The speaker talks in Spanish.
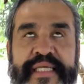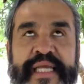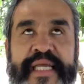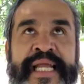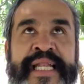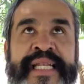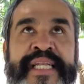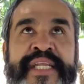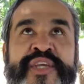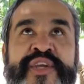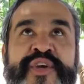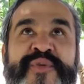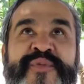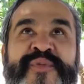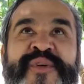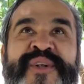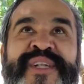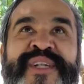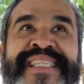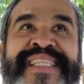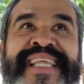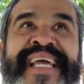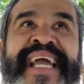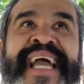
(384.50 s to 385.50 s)
El niño
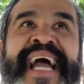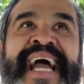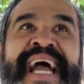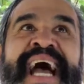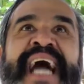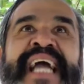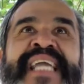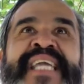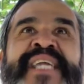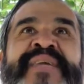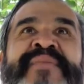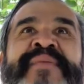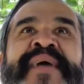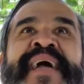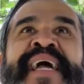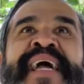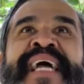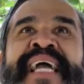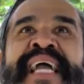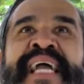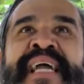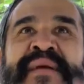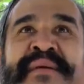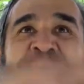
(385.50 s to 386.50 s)
voltea y
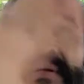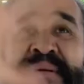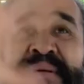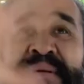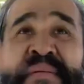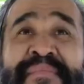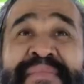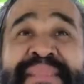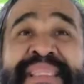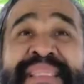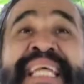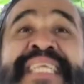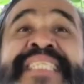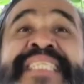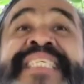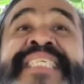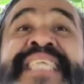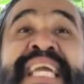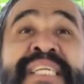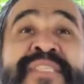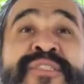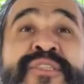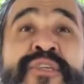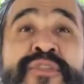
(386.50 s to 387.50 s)
ve
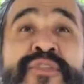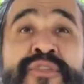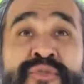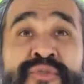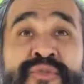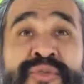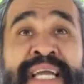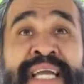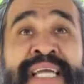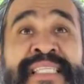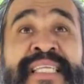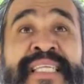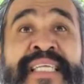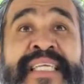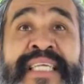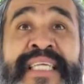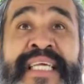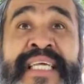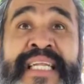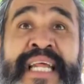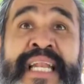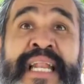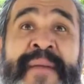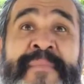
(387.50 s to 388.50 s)
300 juguetes
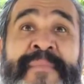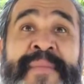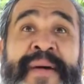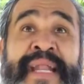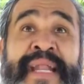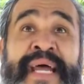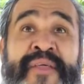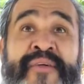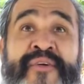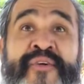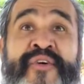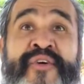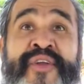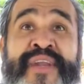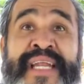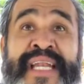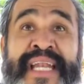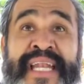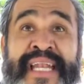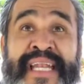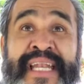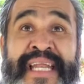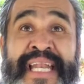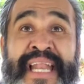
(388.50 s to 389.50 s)
en el aparador,
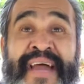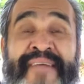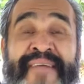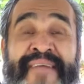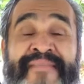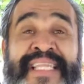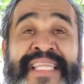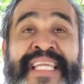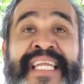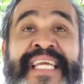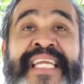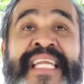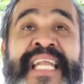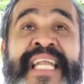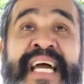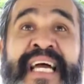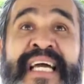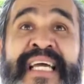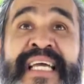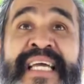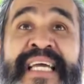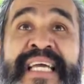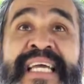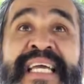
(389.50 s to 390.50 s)
en, la vitrina.
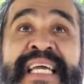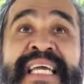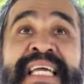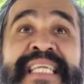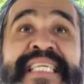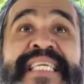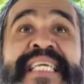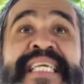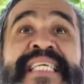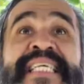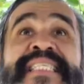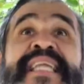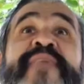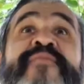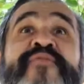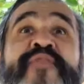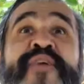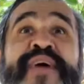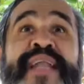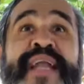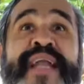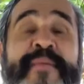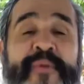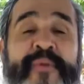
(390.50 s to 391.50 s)
Y está
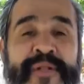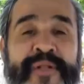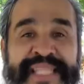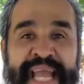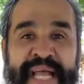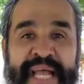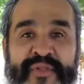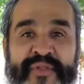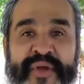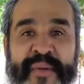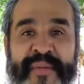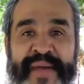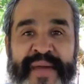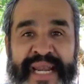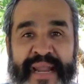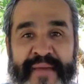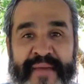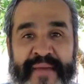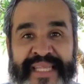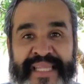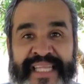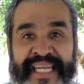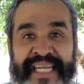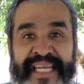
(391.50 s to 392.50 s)
fuera volteando a ver la
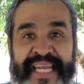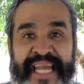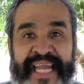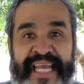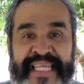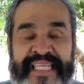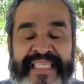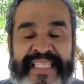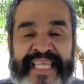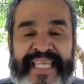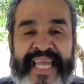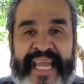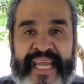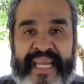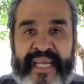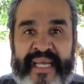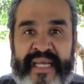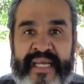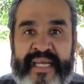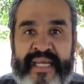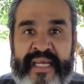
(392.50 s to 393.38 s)
vitrina y dice,